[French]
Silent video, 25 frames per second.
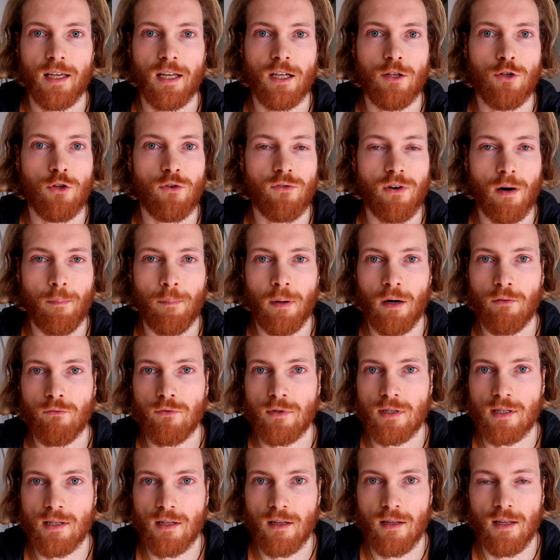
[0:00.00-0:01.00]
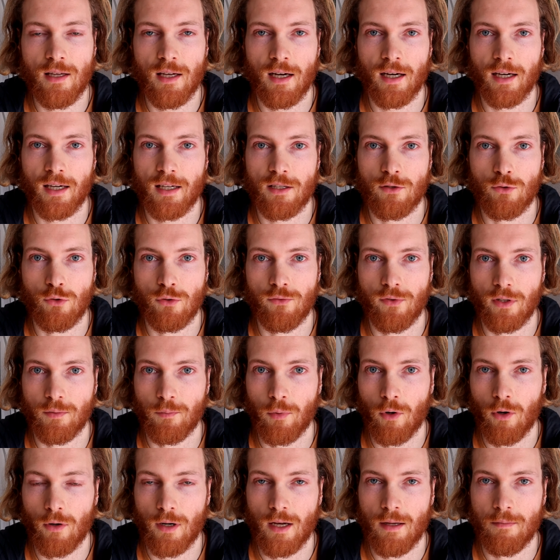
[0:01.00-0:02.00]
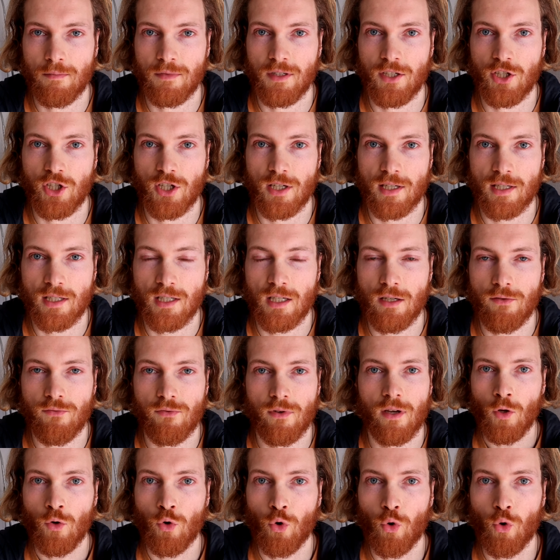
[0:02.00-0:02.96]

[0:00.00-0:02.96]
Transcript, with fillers: il ne va pas vous aider à résoudre votre problème digestif.